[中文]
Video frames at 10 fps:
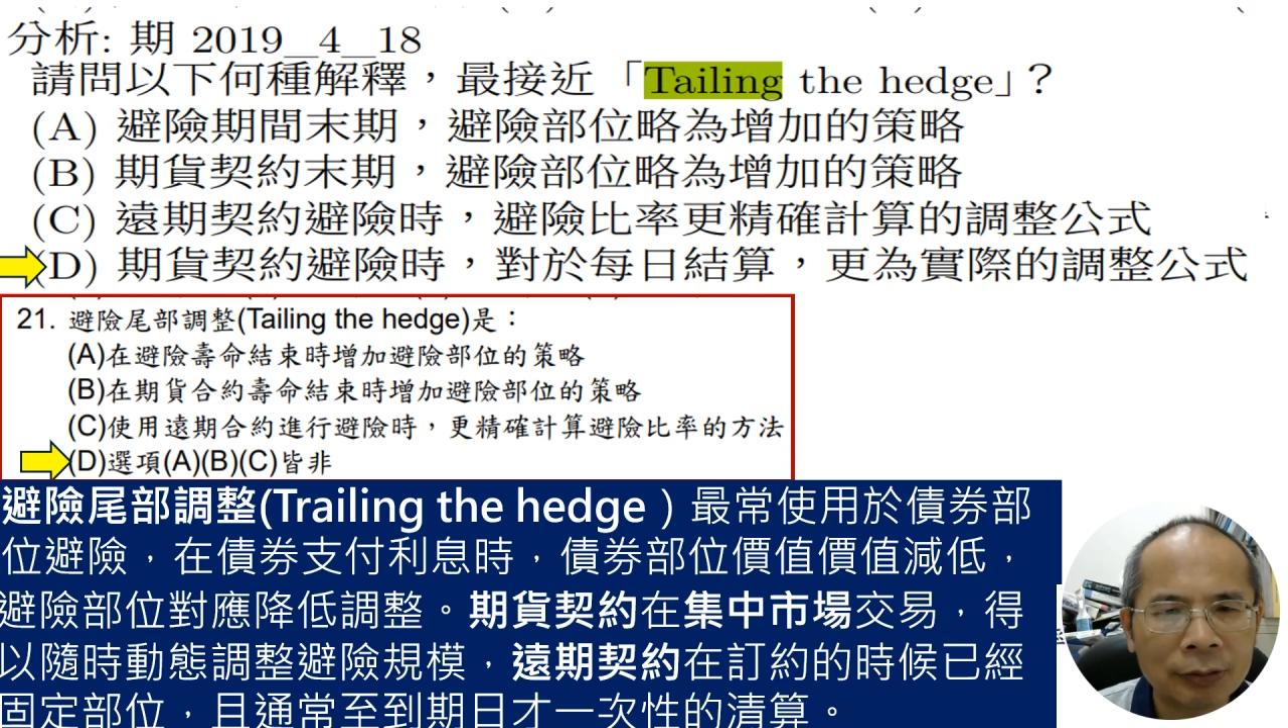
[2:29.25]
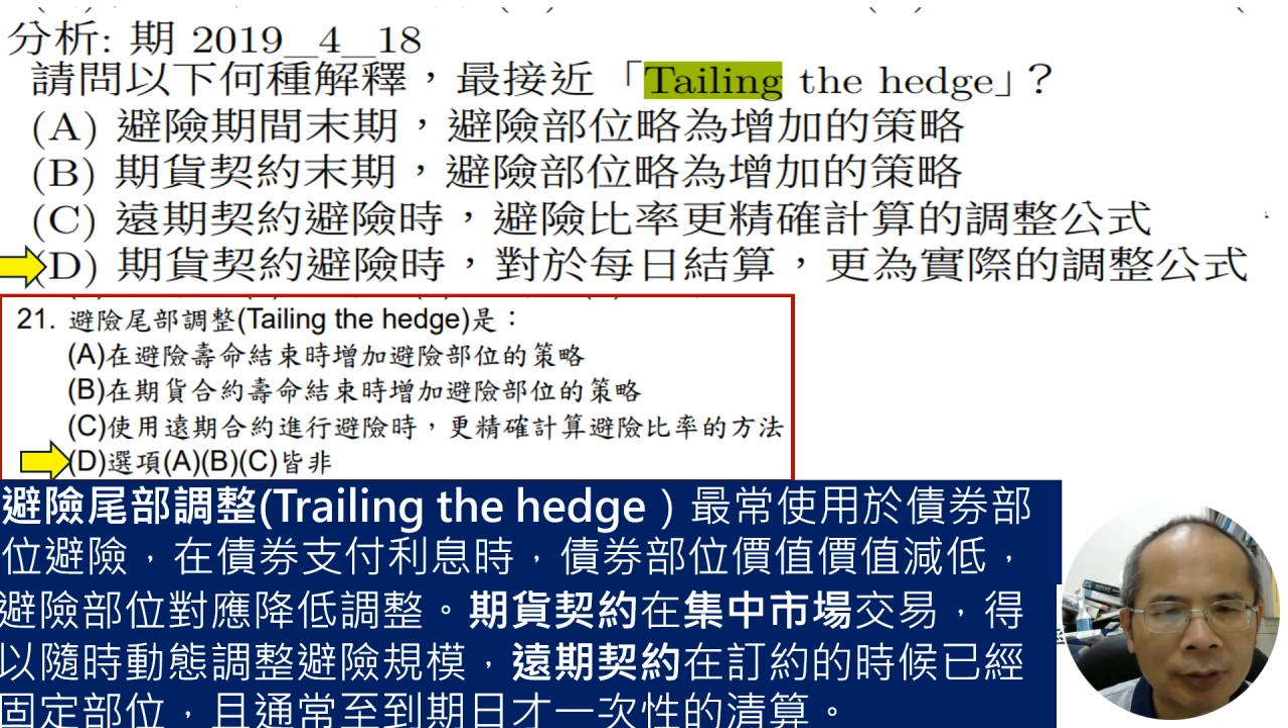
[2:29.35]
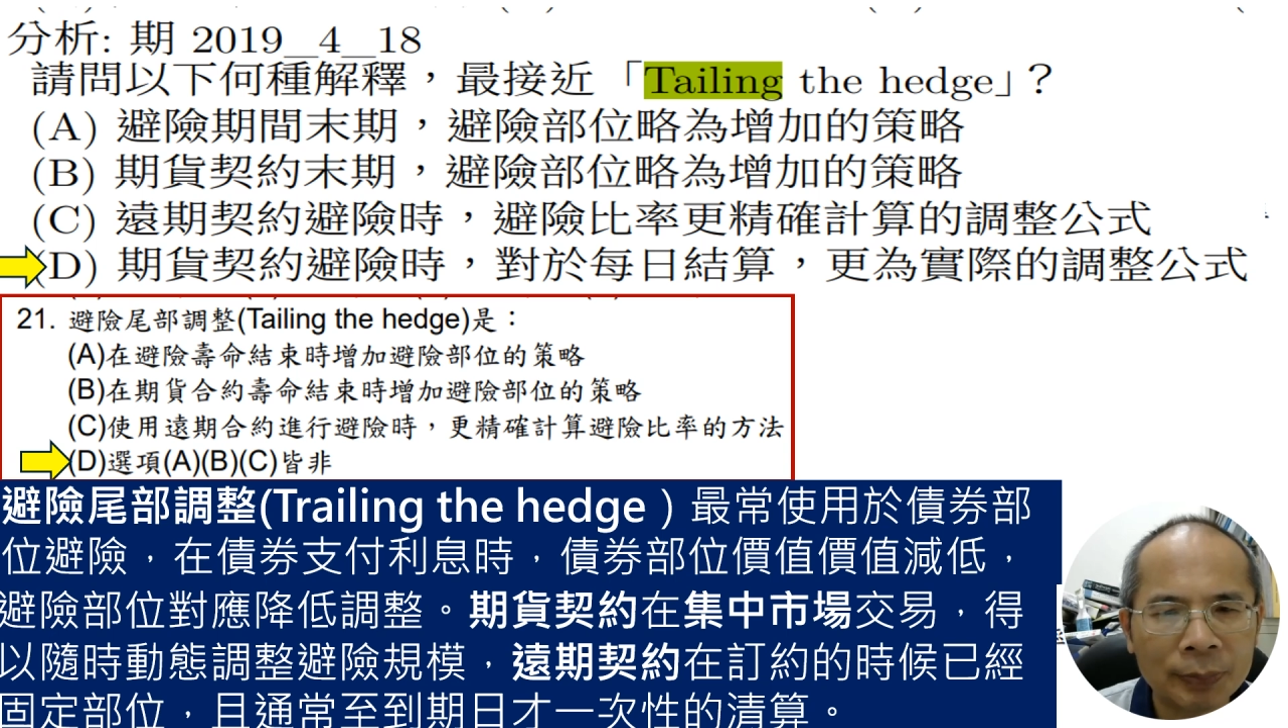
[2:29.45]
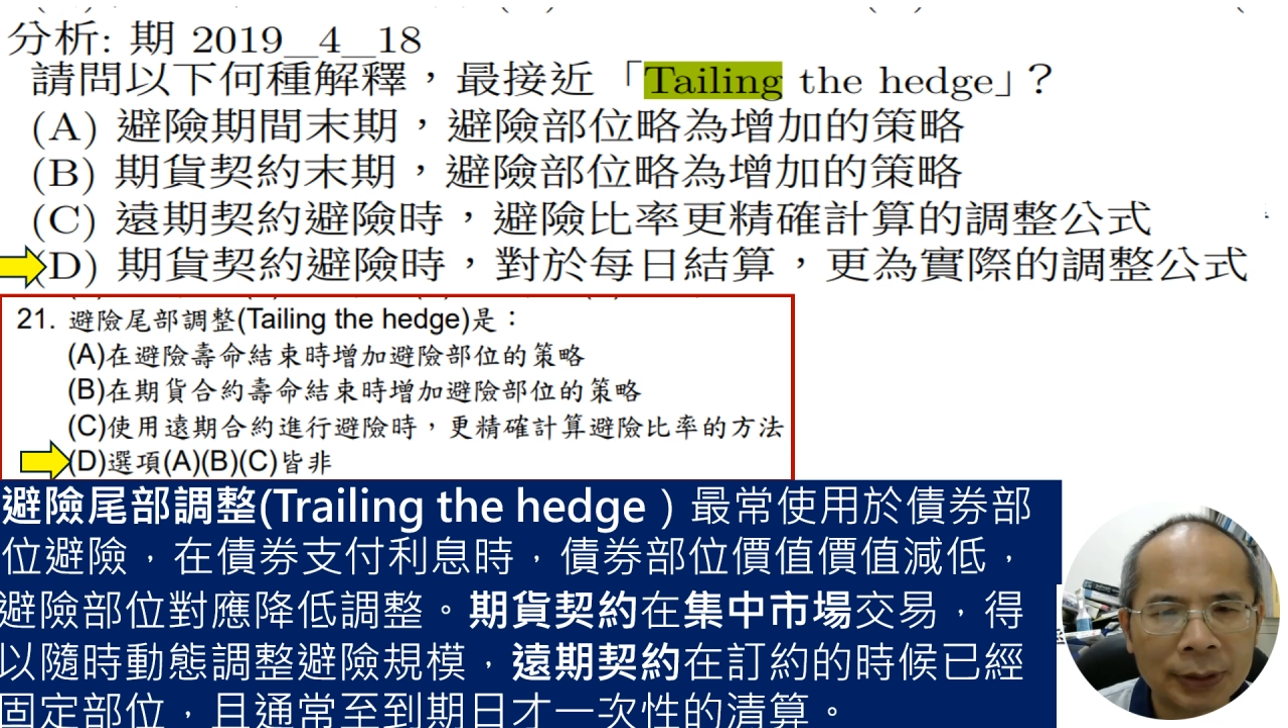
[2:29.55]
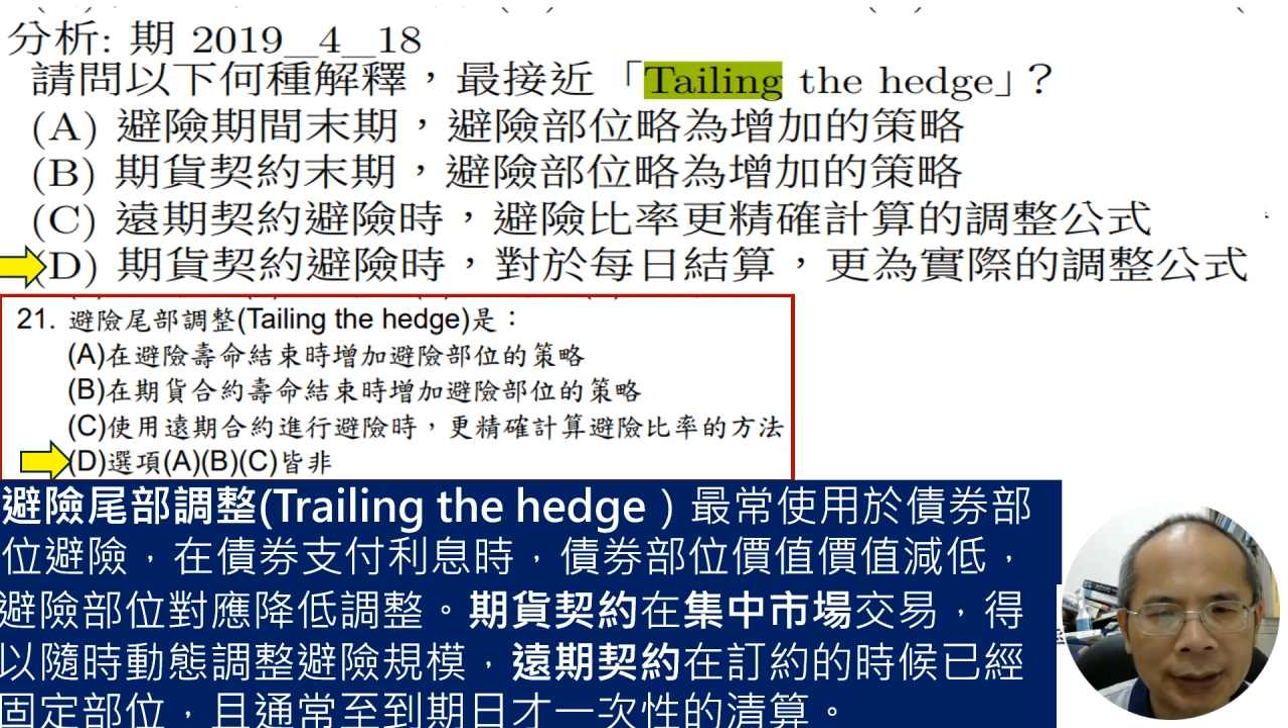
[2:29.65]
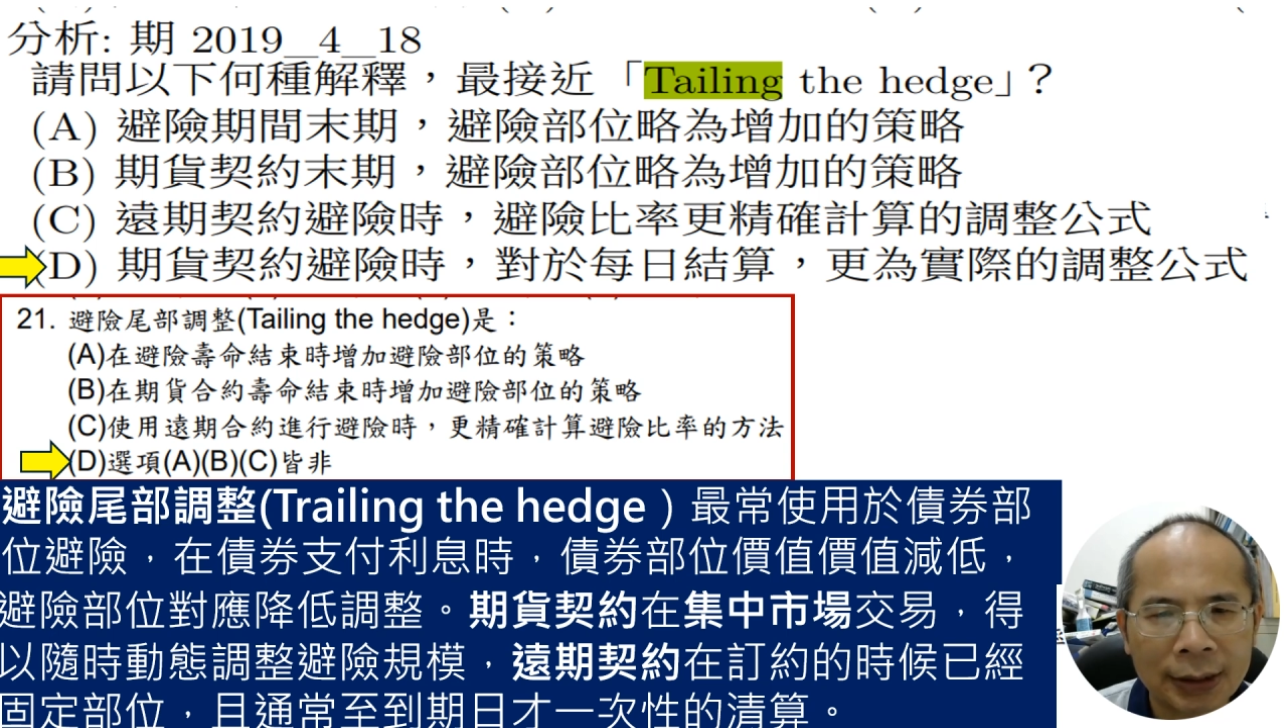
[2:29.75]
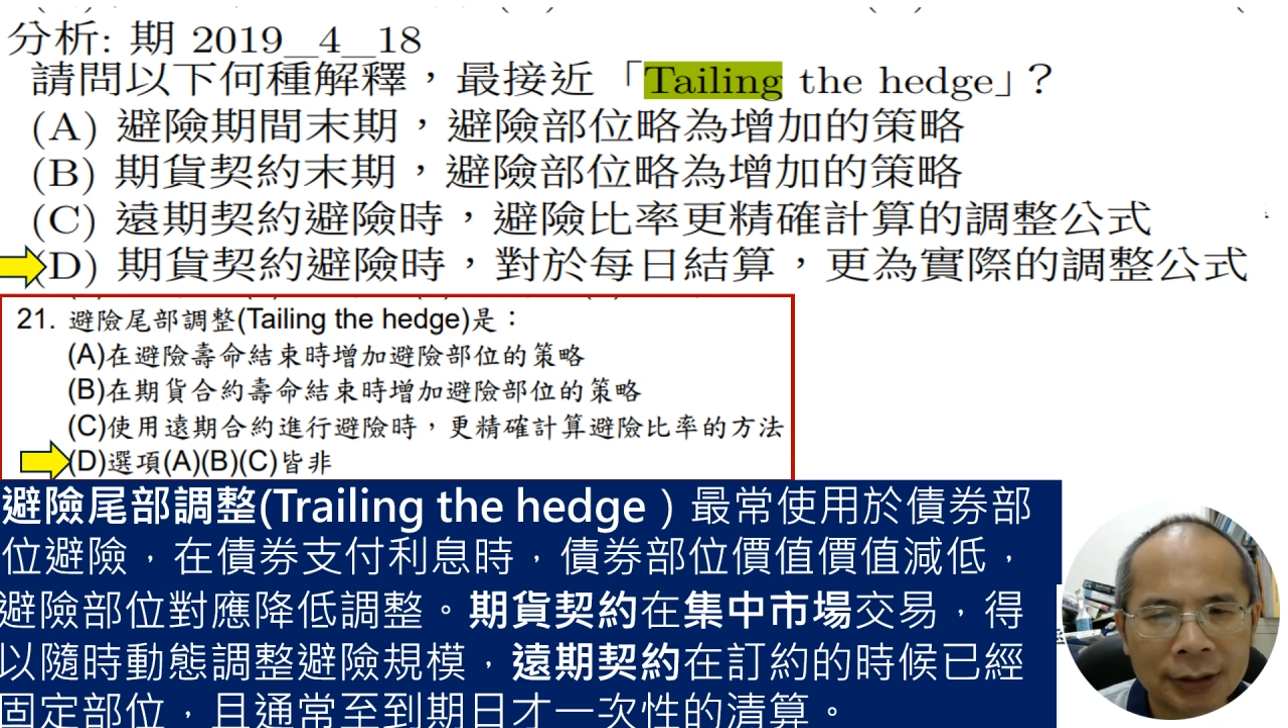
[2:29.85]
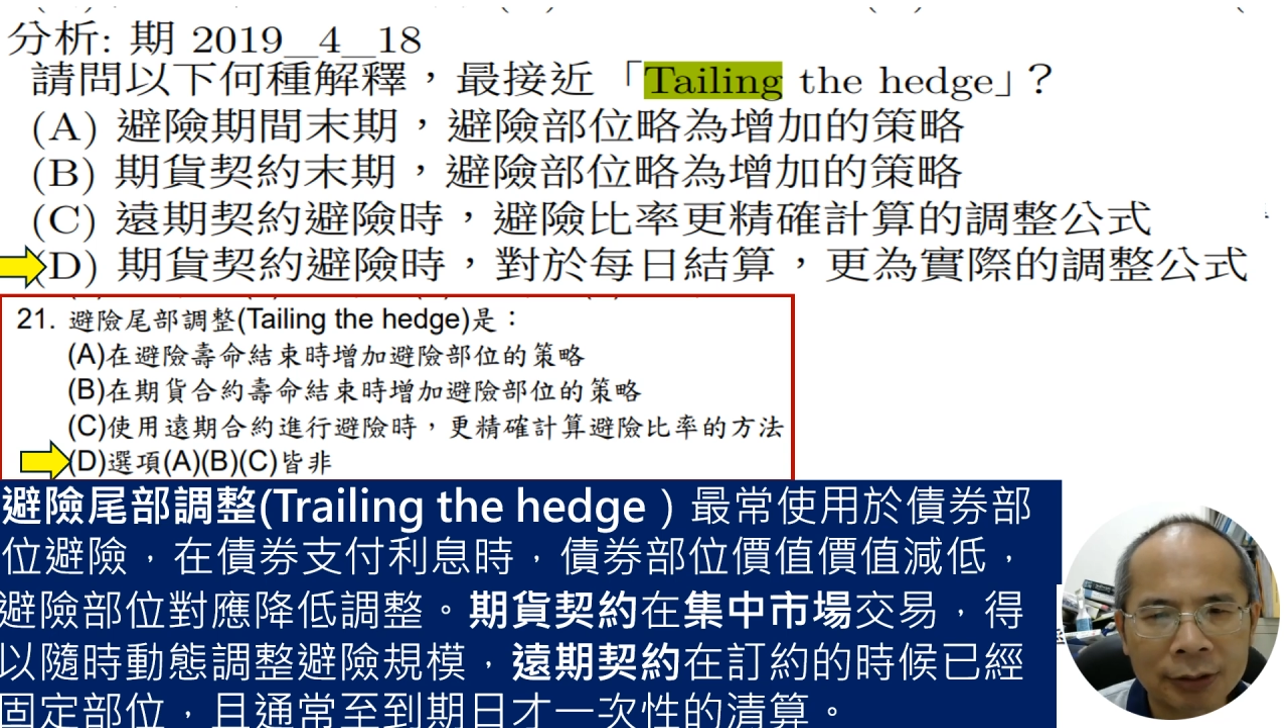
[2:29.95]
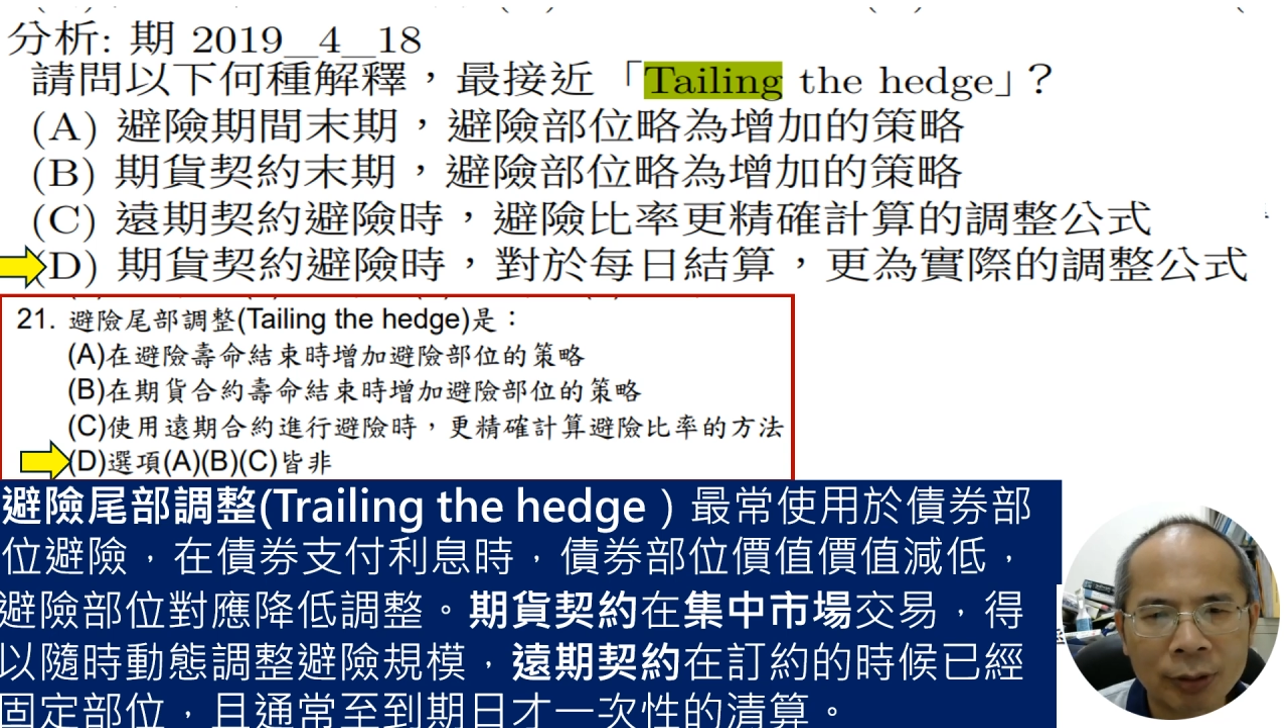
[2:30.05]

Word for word: 约避险时